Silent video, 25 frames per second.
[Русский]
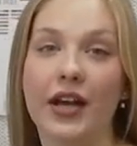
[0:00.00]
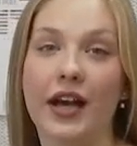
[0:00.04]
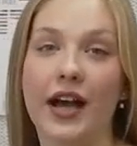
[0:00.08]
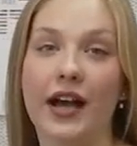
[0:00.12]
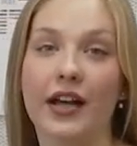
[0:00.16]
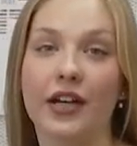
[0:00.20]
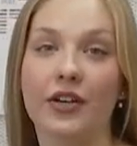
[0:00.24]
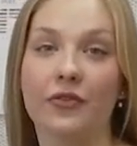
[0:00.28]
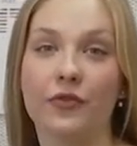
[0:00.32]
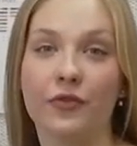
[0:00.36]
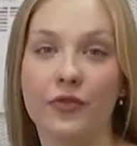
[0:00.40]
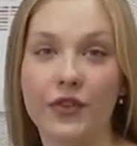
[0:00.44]

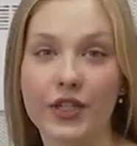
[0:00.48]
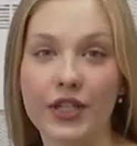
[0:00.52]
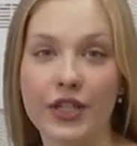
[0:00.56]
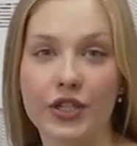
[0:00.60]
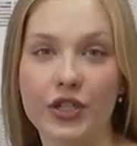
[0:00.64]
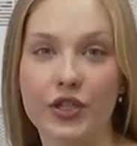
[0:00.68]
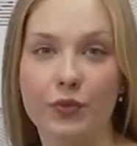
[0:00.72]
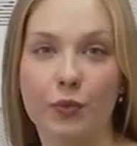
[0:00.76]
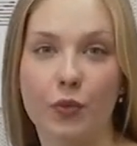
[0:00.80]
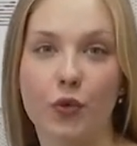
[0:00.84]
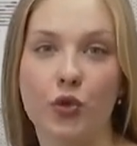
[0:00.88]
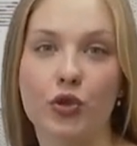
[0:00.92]
как
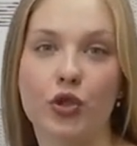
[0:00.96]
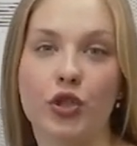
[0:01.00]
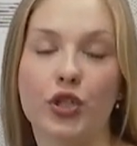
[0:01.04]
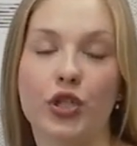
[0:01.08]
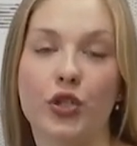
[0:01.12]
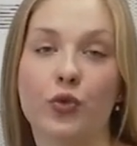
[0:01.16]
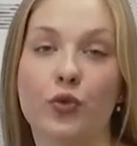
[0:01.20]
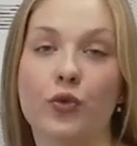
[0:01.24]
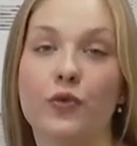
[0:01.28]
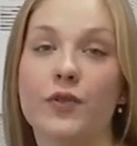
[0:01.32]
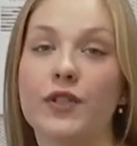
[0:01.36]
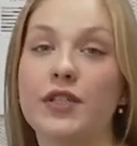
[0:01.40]
вы
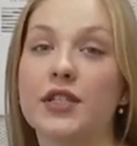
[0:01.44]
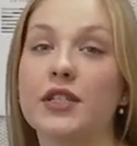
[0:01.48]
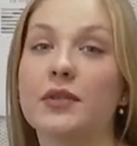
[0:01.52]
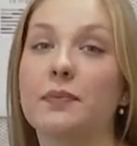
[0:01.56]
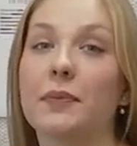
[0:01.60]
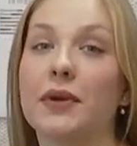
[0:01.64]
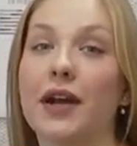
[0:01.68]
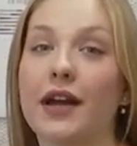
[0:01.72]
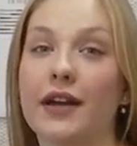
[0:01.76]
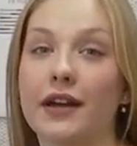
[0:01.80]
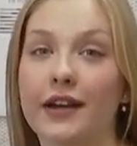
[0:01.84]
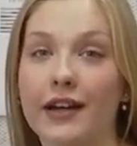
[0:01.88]
сможете
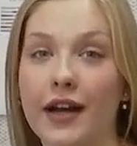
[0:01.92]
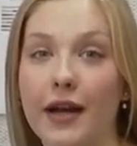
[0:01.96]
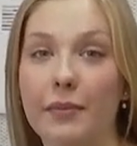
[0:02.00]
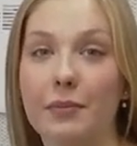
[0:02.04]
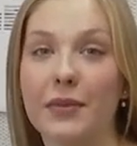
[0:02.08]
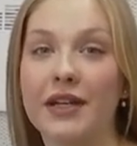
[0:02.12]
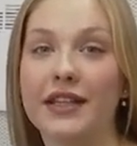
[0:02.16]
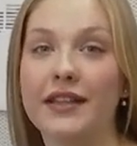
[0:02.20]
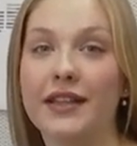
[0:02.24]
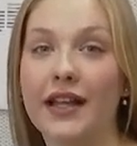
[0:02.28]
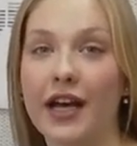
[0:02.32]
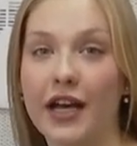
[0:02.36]
увидеть
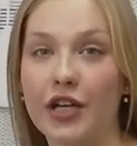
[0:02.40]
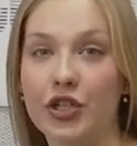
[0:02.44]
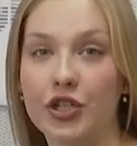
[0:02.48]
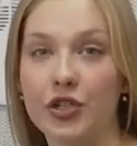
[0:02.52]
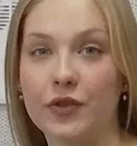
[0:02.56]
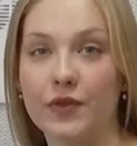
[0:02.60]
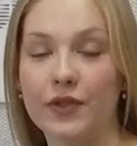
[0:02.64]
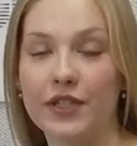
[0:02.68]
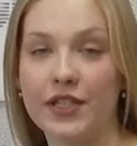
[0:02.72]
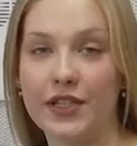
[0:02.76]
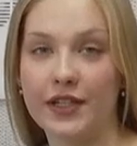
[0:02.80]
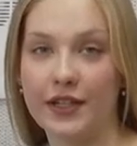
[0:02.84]
программы
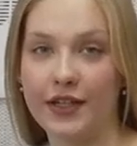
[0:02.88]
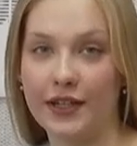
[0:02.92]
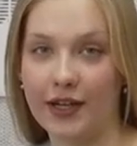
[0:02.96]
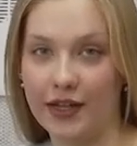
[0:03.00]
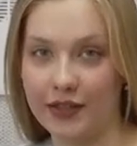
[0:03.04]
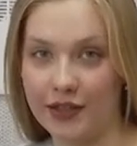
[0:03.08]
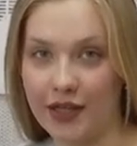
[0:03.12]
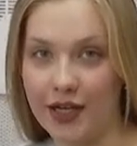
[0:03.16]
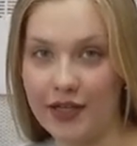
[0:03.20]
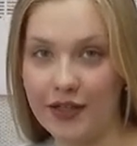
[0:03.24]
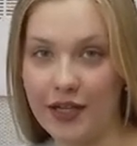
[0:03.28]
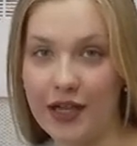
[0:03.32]
нашего
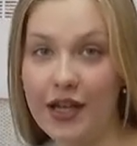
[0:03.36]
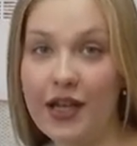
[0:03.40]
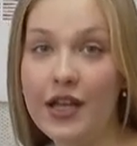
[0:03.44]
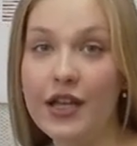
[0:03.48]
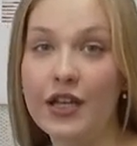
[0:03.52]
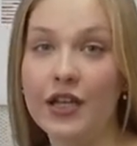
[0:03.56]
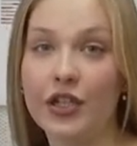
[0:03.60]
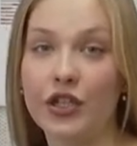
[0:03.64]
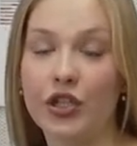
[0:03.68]
телеканала